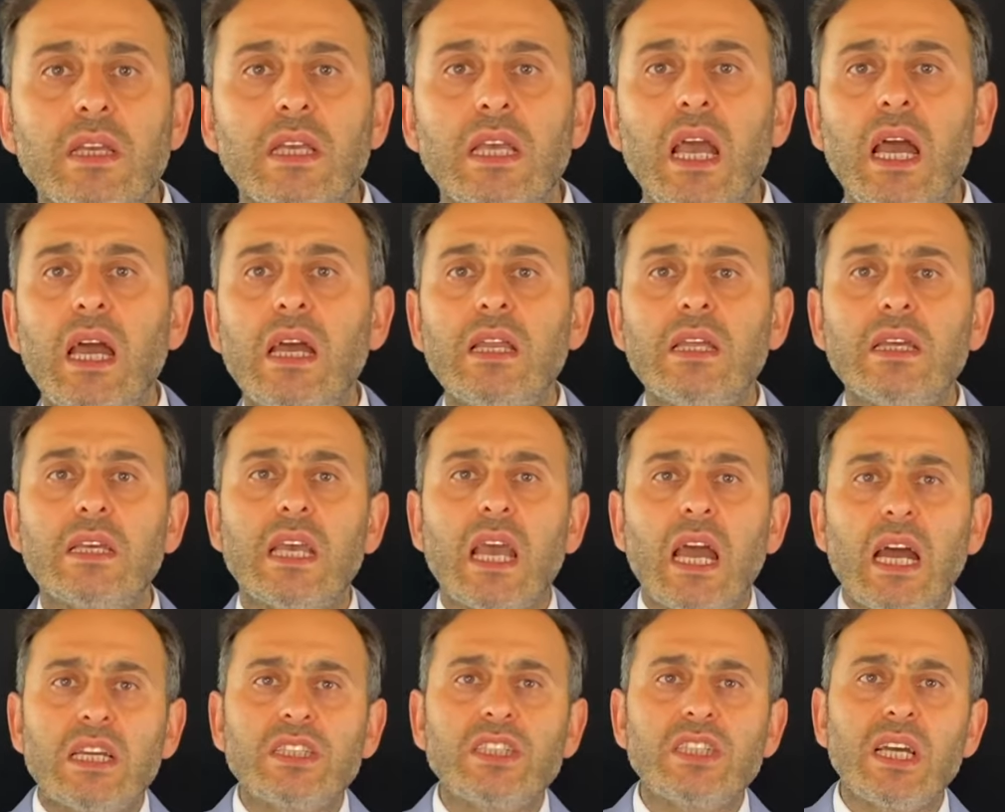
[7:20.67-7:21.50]
Yani
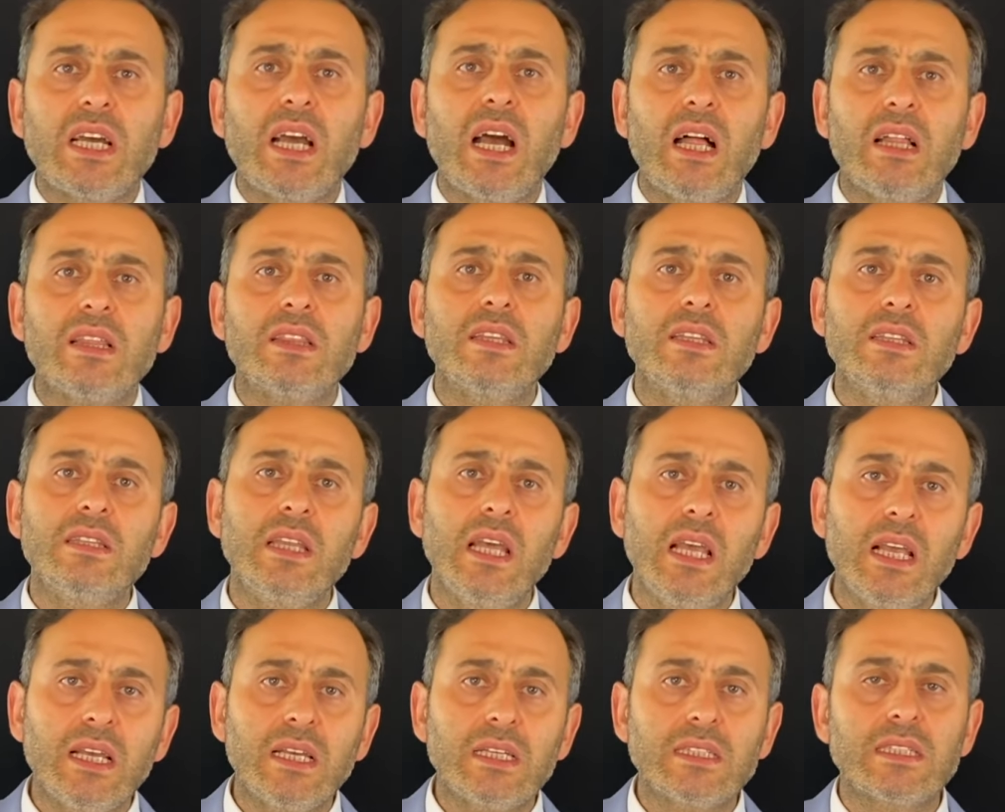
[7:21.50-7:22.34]
gerçek altın
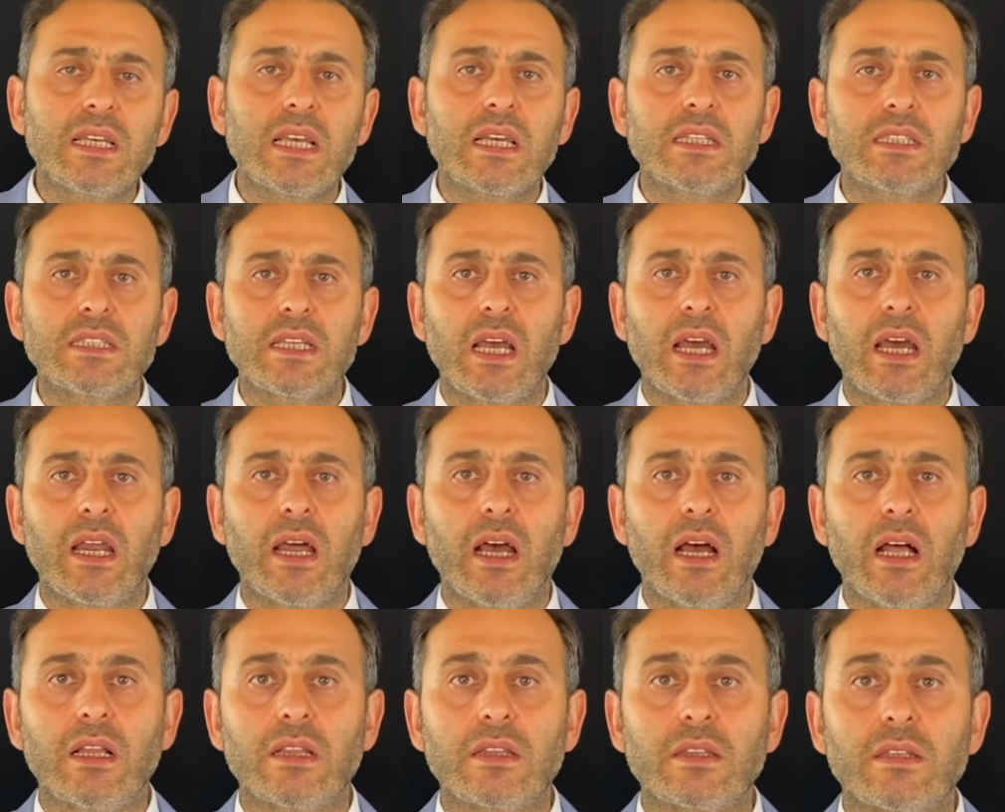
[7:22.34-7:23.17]
değil ki 8 ayar
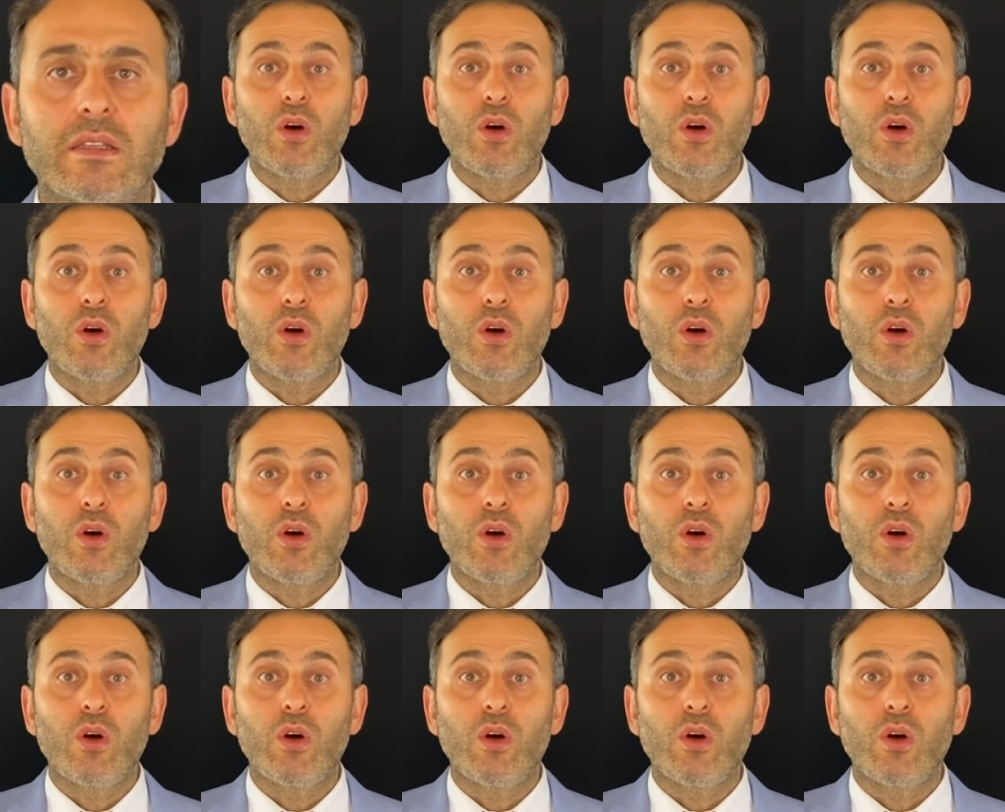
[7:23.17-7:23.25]
altın.